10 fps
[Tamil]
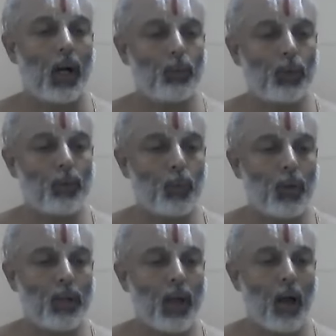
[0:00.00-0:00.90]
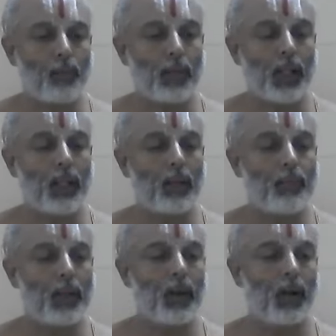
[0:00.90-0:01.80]
அமுதம் கொண்ட அப்பனை
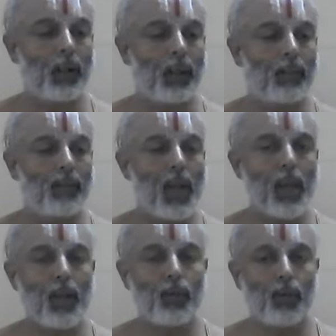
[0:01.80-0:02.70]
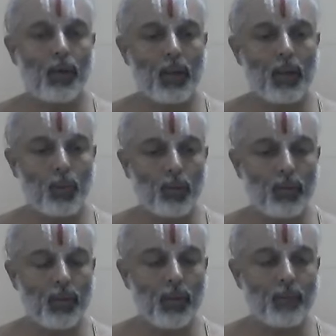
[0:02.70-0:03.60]
எம்பிரானை வேயிருஞ்சோலை
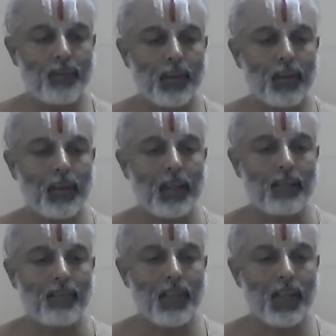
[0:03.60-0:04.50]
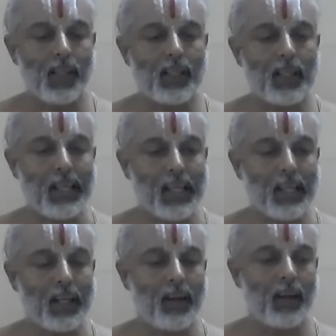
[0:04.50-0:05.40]
சூழ்ந்து விரிகதிர் இரிய
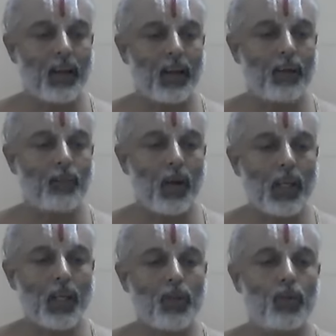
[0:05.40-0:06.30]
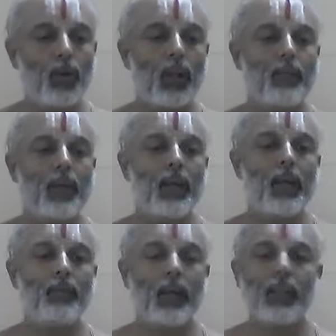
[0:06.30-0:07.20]
நின்ற மாயிருஞ்சோலை மேய
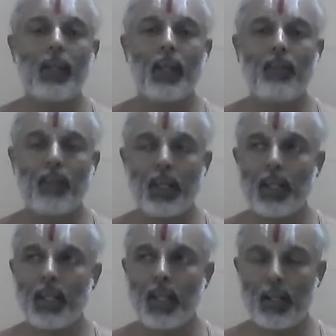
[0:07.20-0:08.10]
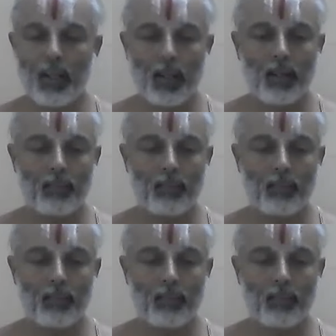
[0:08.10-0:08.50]
மைந்தனை வணங்கினேனே